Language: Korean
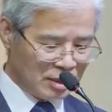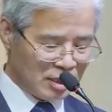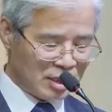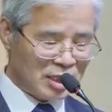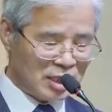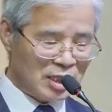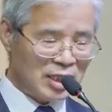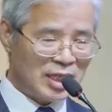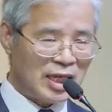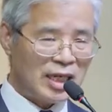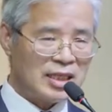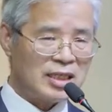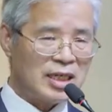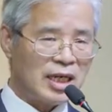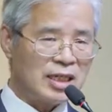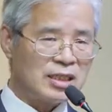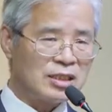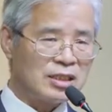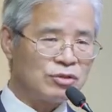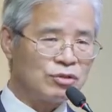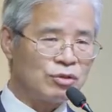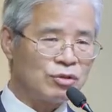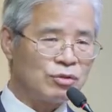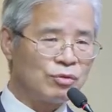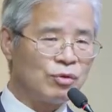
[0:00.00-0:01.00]
인간이
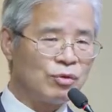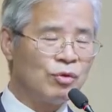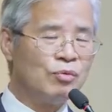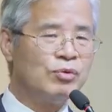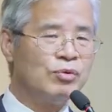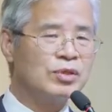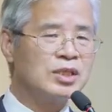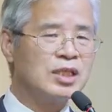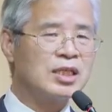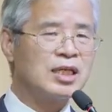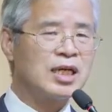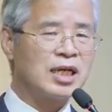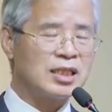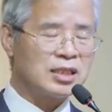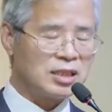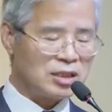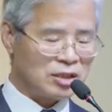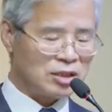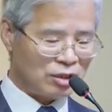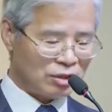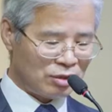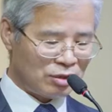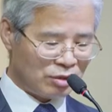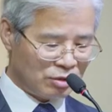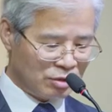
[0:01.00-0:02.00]
아니죠. 로봇
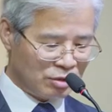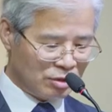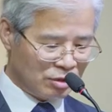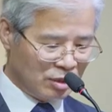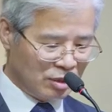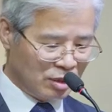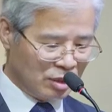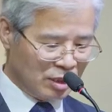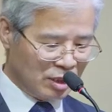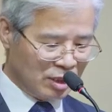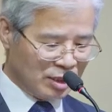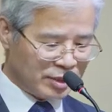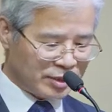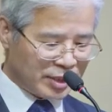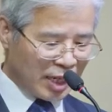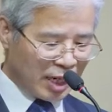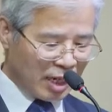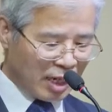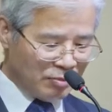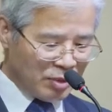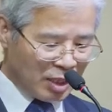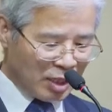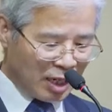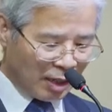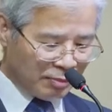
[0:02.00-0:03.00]
인간이죠.
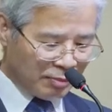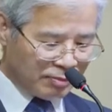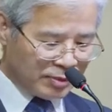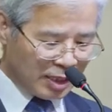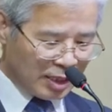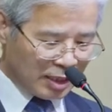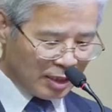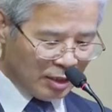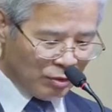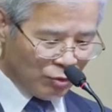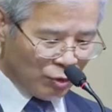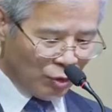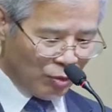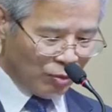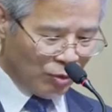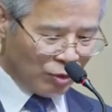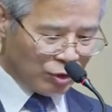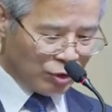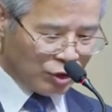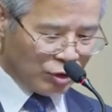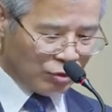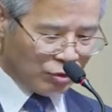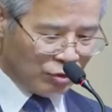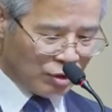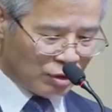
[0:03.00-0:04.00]
사람이 갑자기
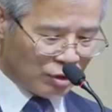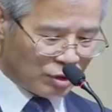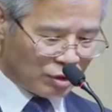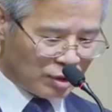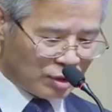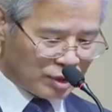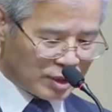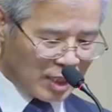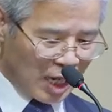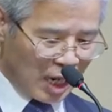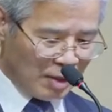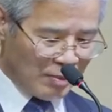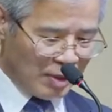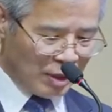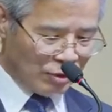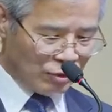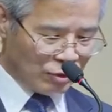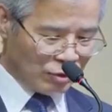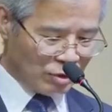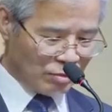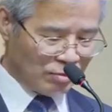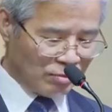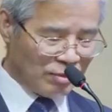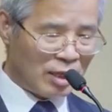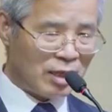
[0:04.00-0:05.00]
로봇이 되어서
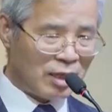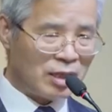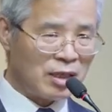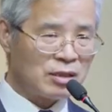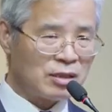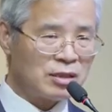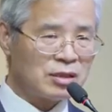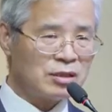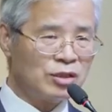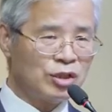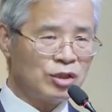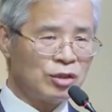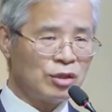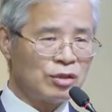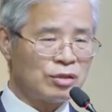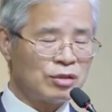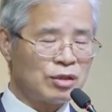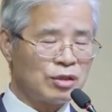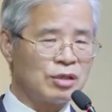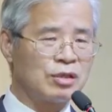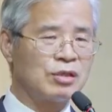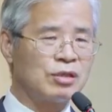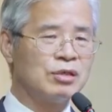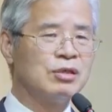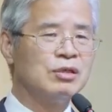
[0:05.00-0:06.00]
사방으로 막
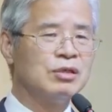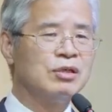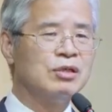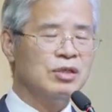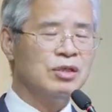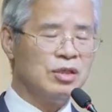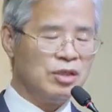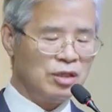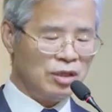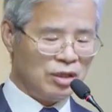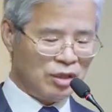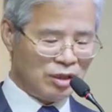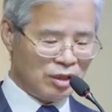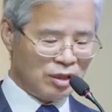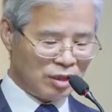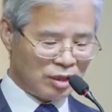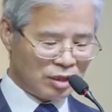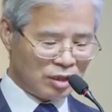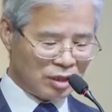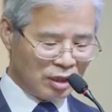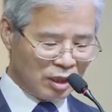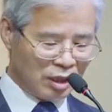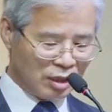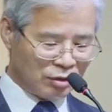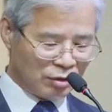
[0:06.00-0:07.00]
흩어져요.
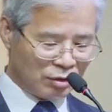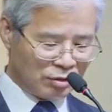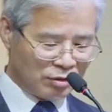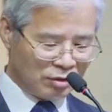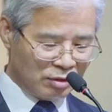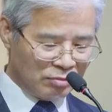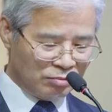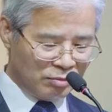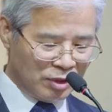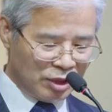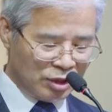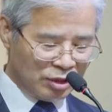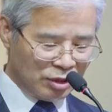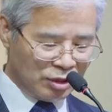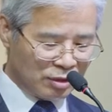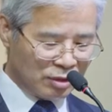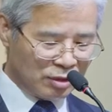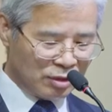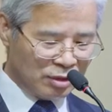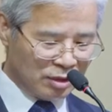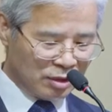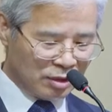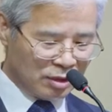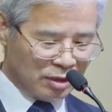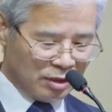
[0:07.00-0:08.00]
그래서 어떤
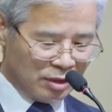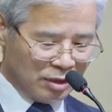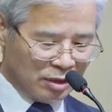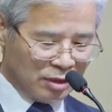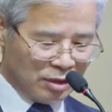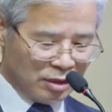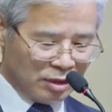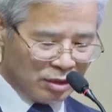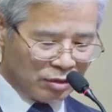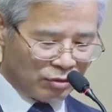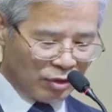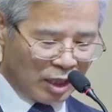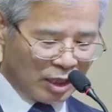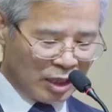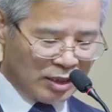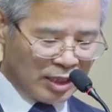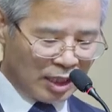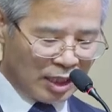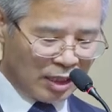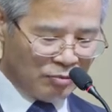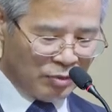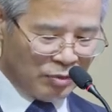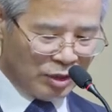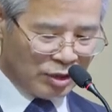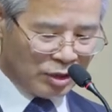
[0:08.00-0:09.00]
미션을
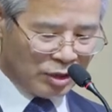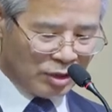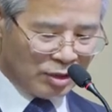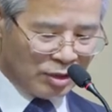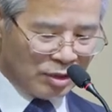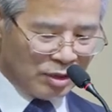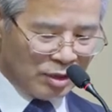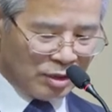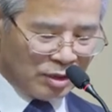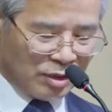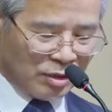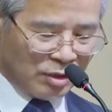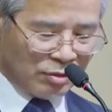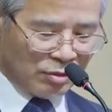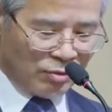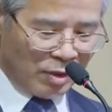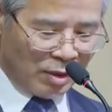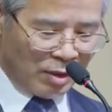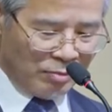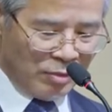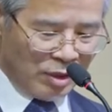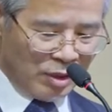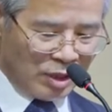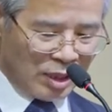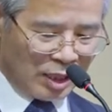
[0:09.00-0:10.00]
굉장한 미션을
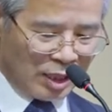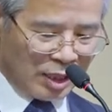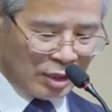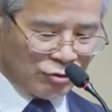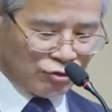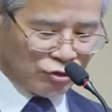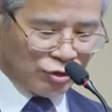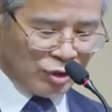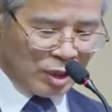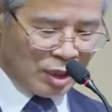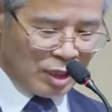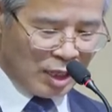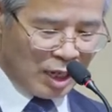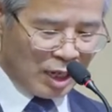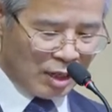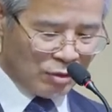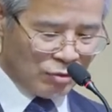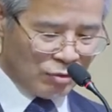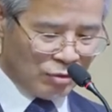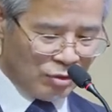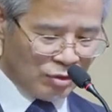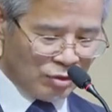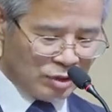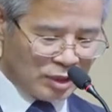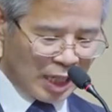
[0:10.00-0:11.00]
완벽하게
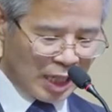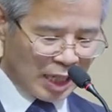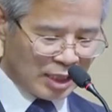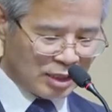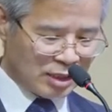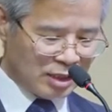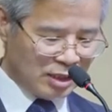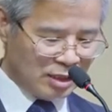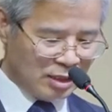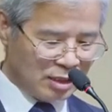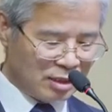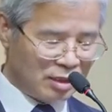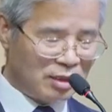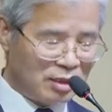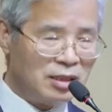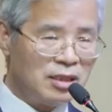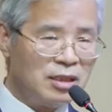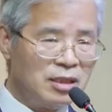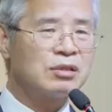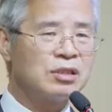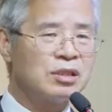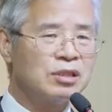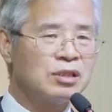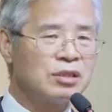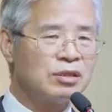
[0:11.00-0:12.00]
수행하고 다시
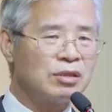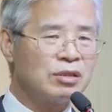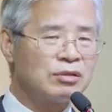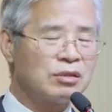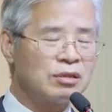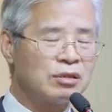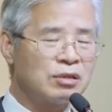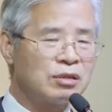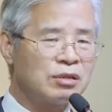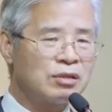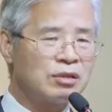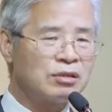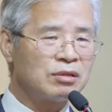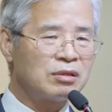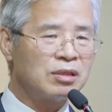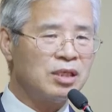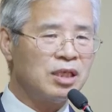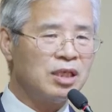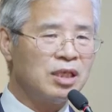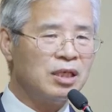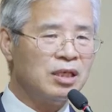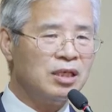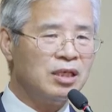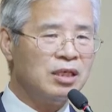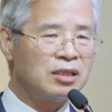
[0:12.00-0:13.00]
흩어졌던
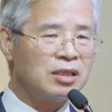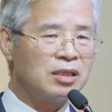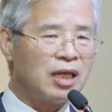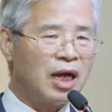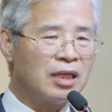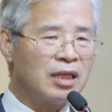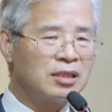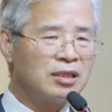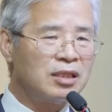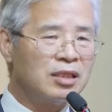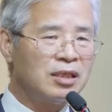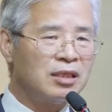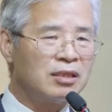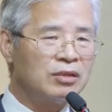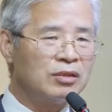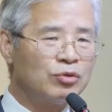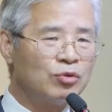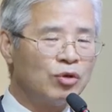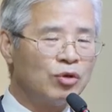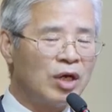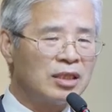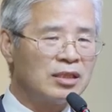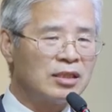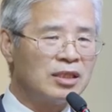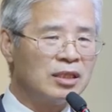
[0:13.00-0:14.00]
것들이 다시
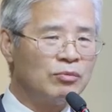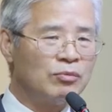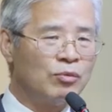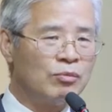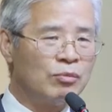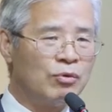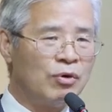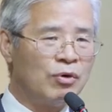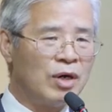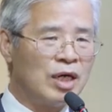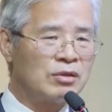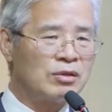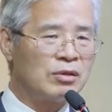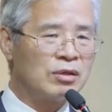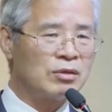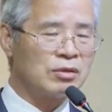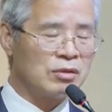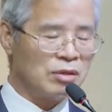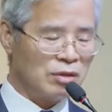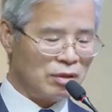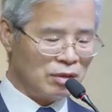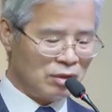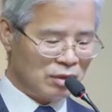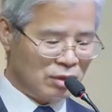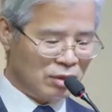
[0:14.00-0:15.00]
조각들이
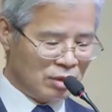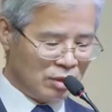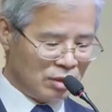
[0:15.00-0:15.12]
모아져서